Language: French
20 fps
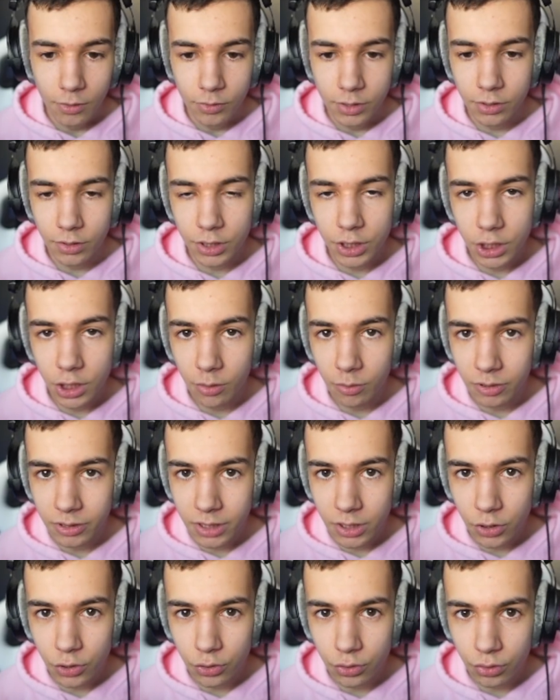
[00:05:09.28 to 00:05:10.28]
Savoir que j'ai
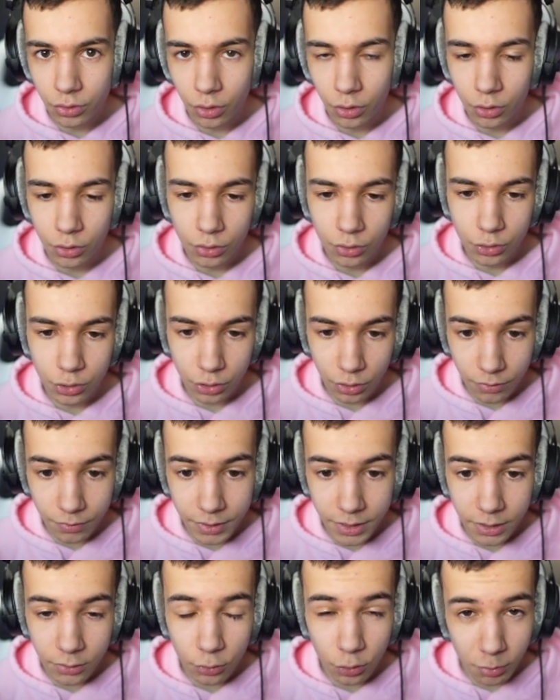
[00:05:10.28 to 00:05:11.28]
commencé le jeu en
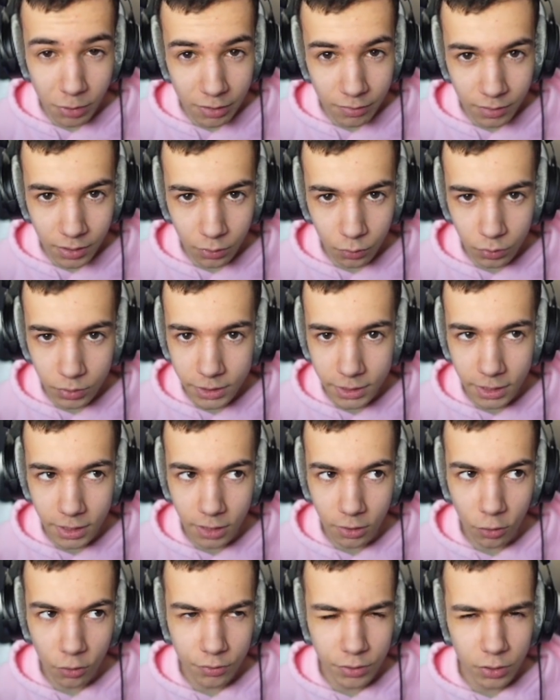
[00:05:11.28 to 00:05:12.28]
janvier 2020, donc il y a
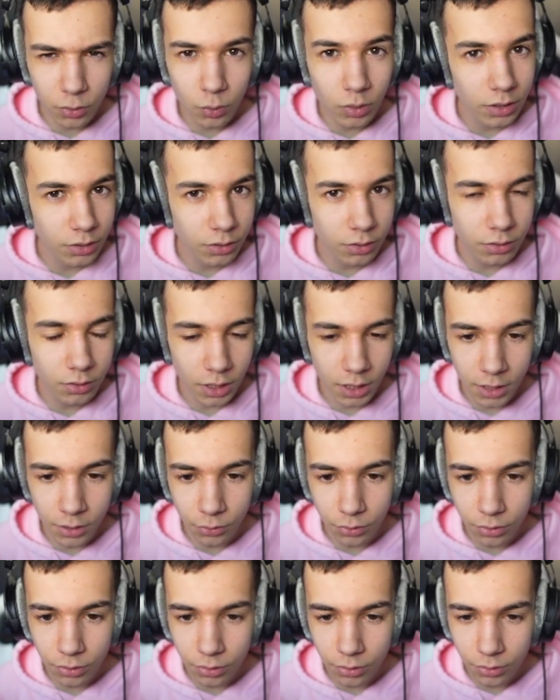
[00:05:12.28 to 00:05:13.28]
environ un an,
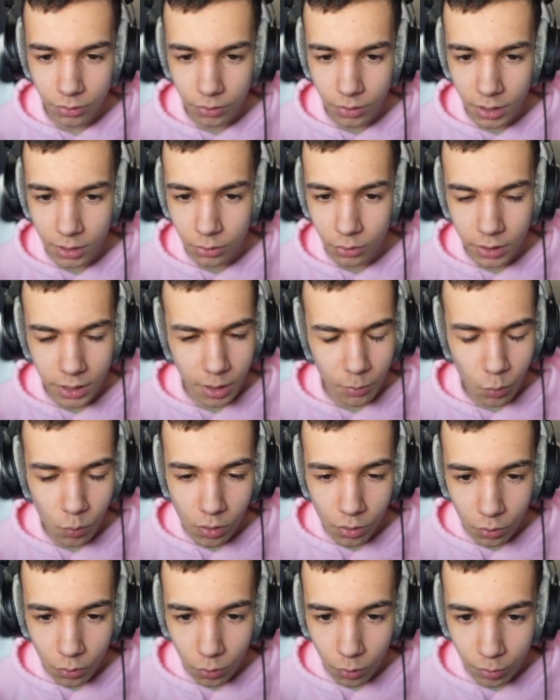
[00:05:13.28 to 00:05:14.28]
un an, et un mois
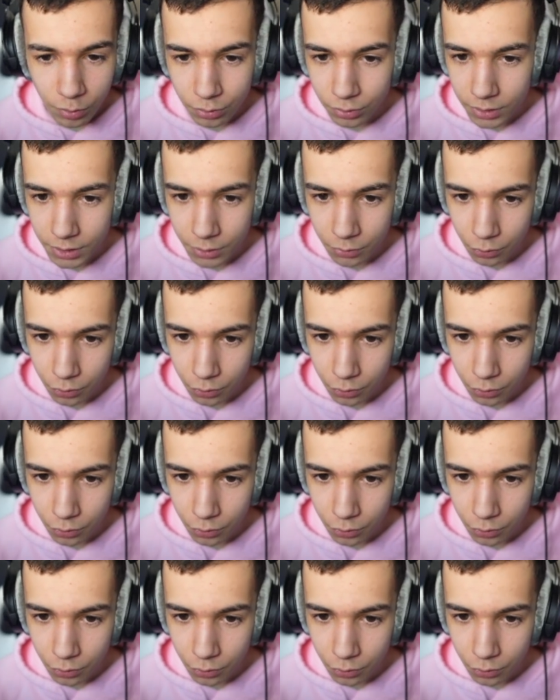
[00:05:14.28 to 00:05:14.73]
en gros pour ceux qui ont